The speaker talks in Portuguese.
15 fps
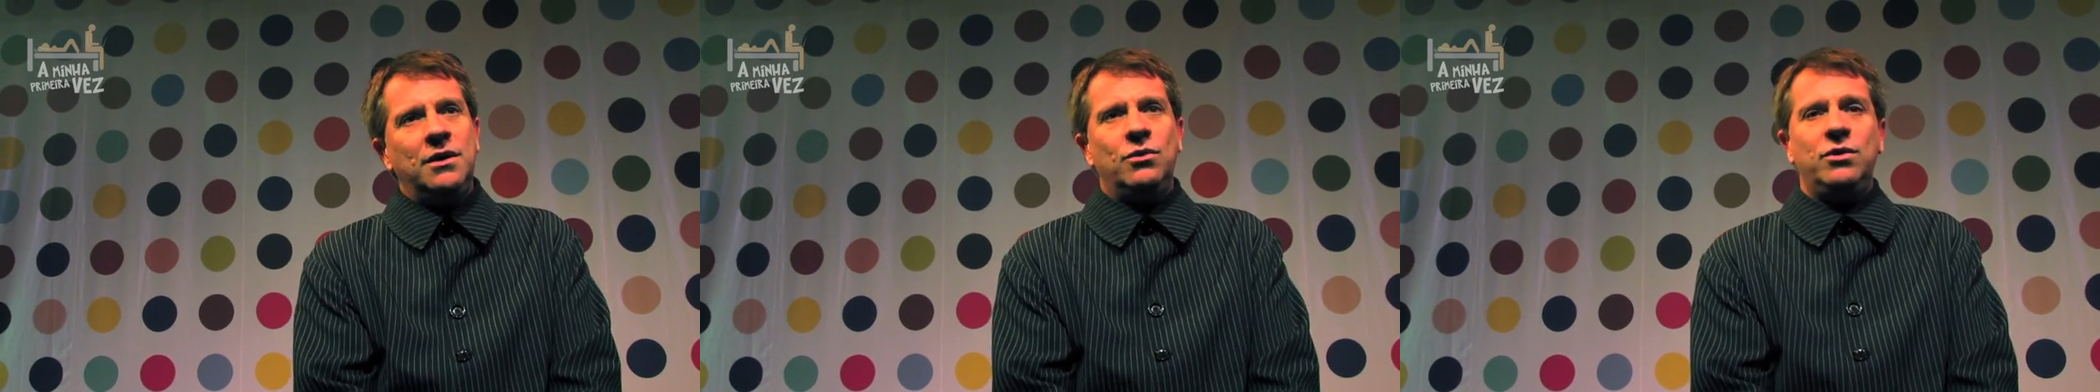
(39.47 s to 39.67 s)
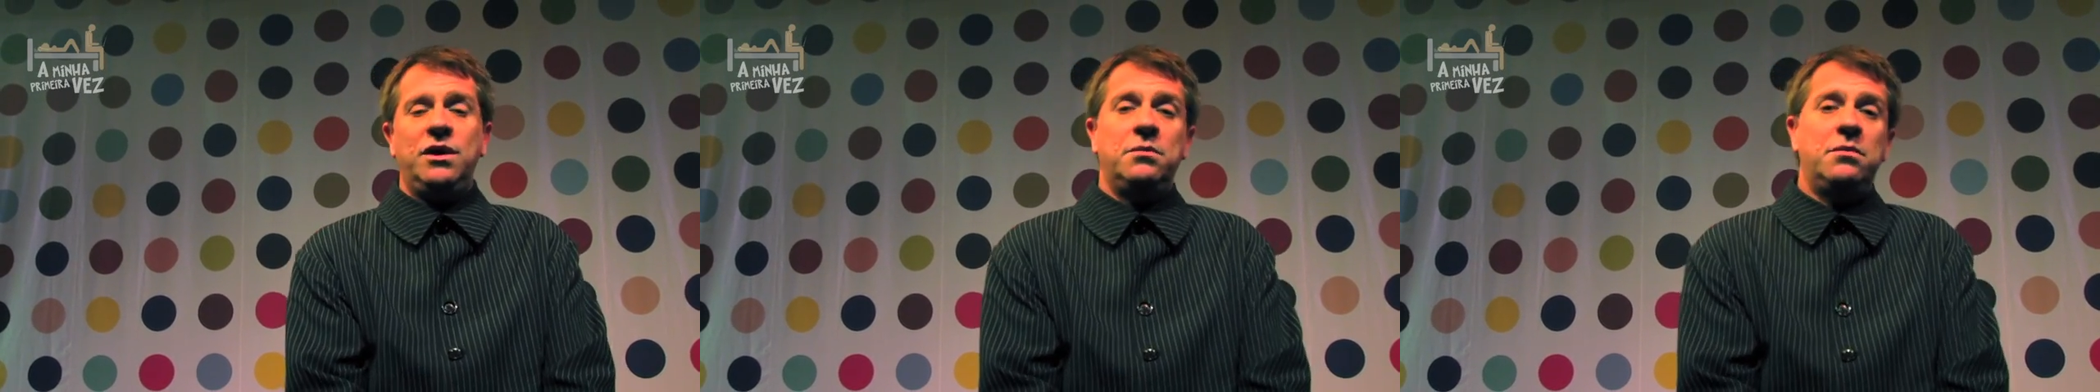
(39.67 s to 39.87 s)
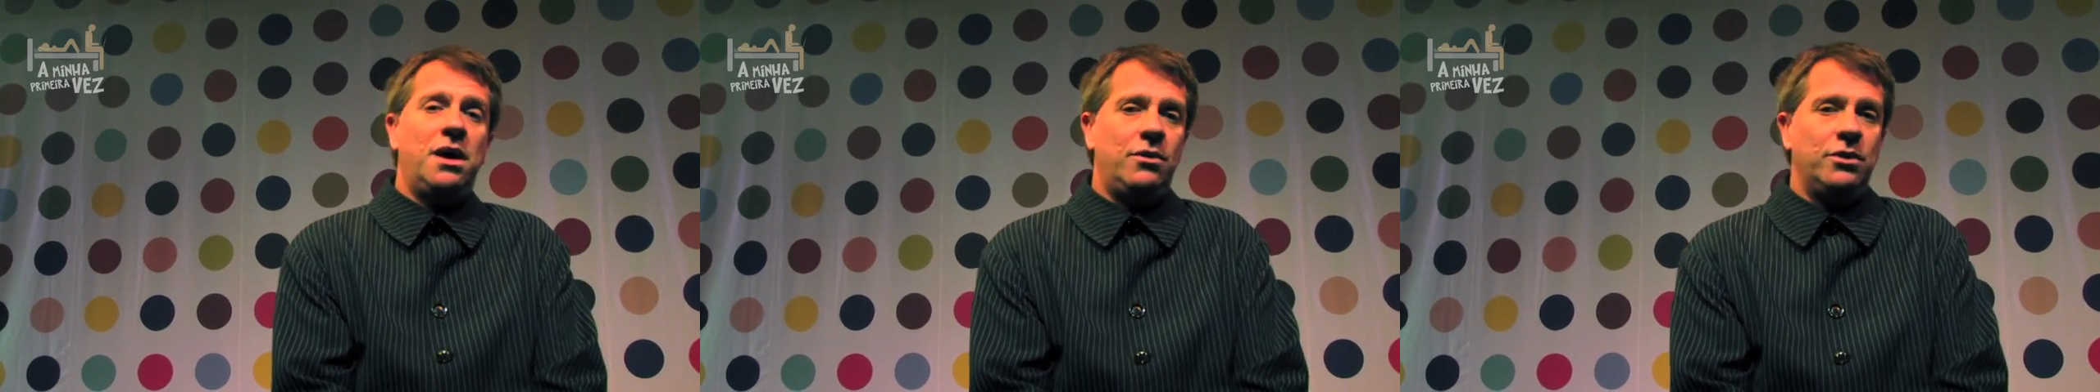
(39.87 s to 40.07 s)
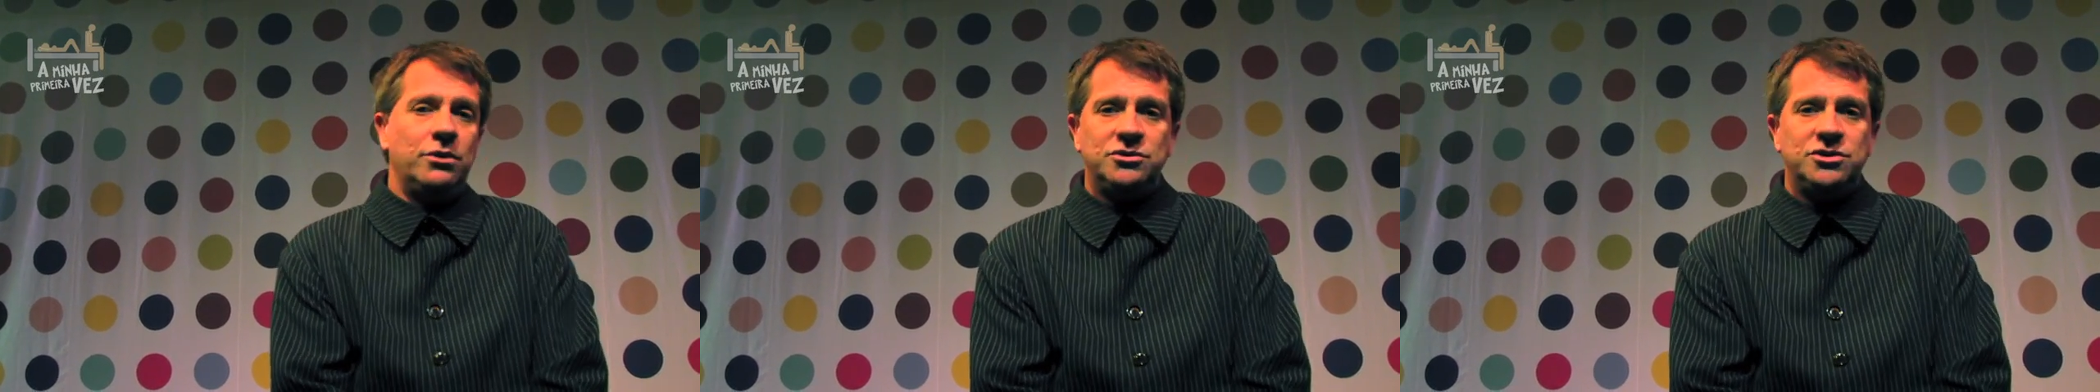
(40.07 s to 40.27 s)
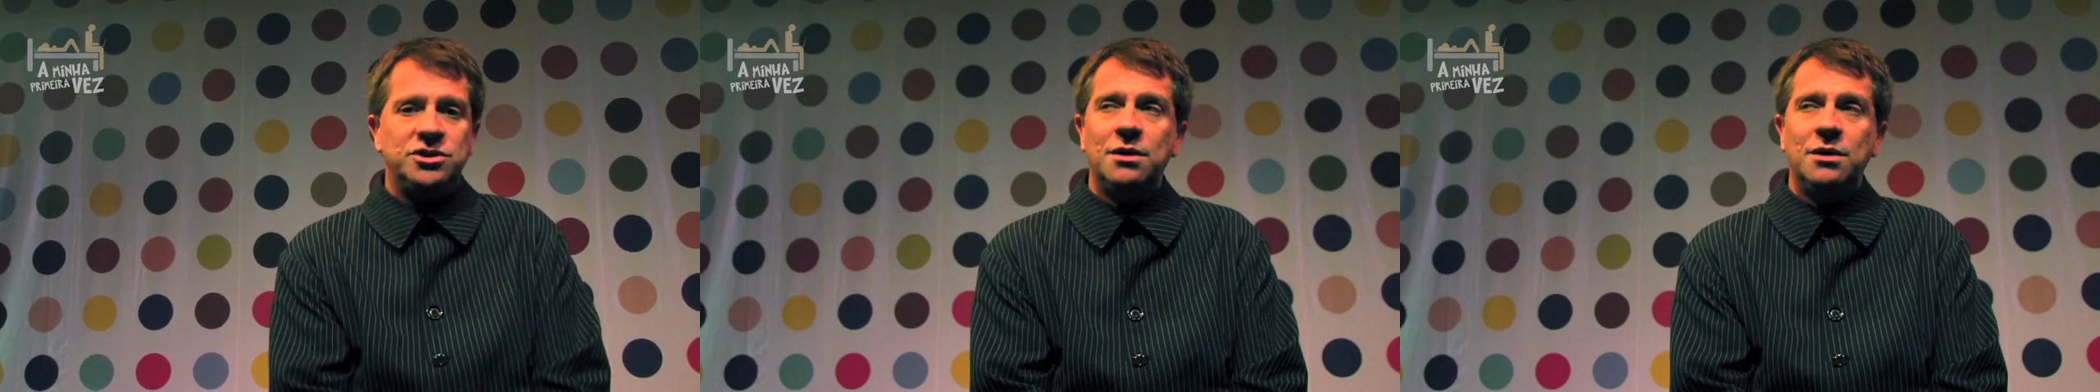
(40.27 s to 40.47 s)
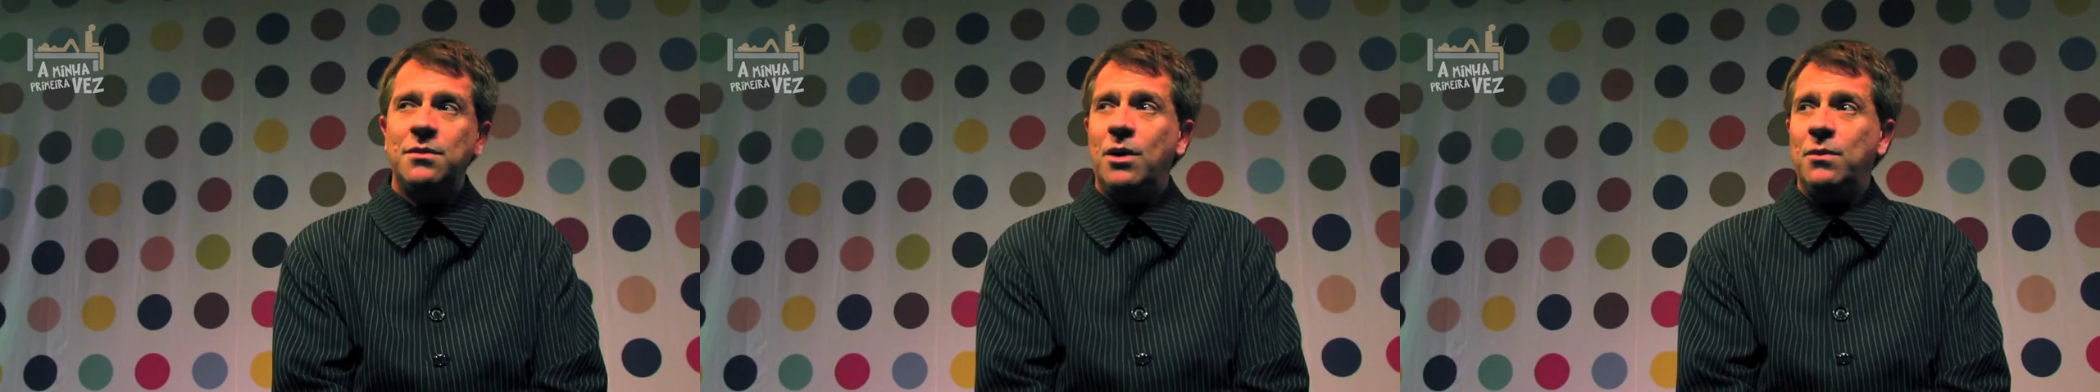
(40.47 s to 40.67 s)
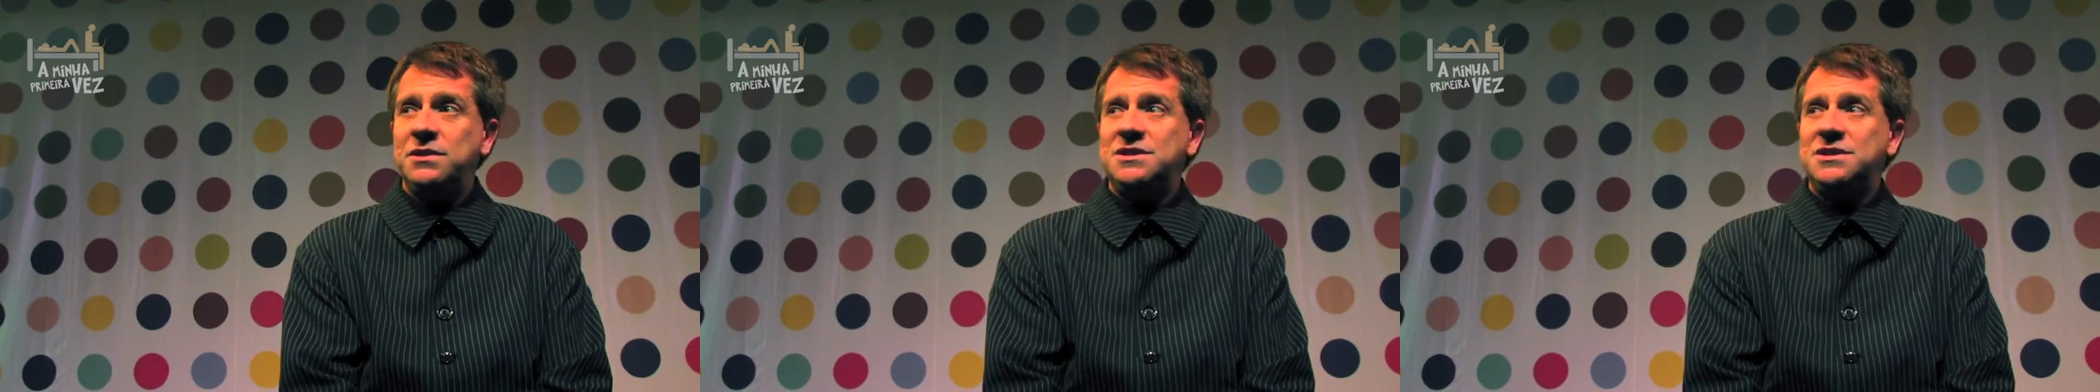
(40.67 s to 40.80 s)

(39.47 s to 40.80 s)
um irmão, eu não tinha irmão,